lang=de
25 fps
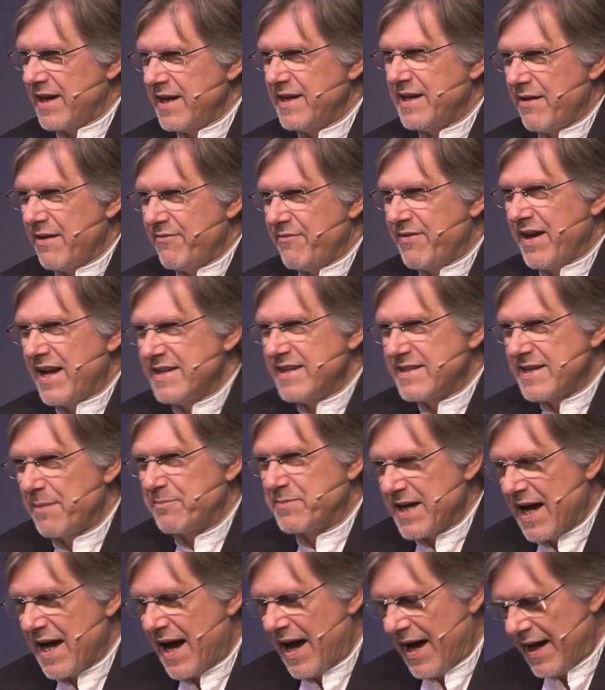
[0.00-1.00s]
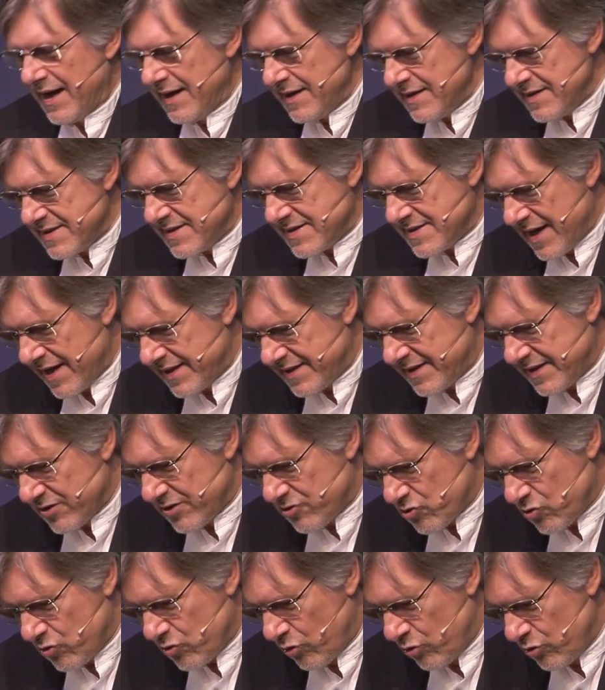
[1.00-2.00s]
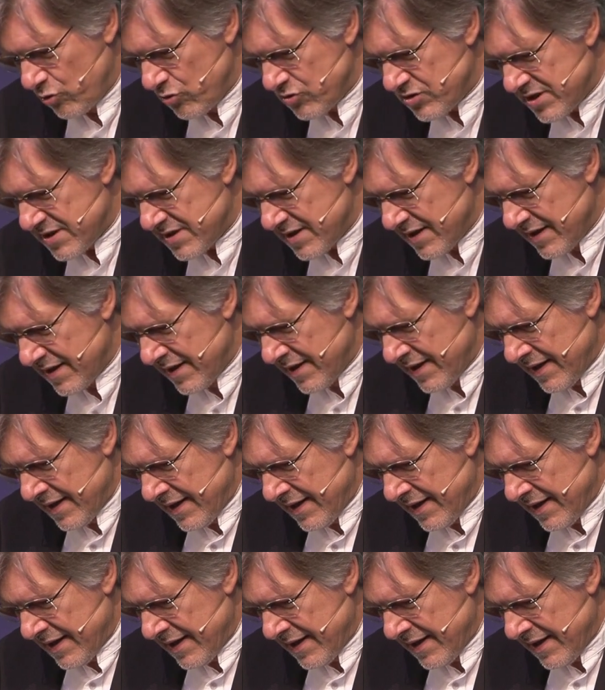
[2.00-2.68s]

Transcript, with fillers: In der Welt habt ihr Angst, seid getrost,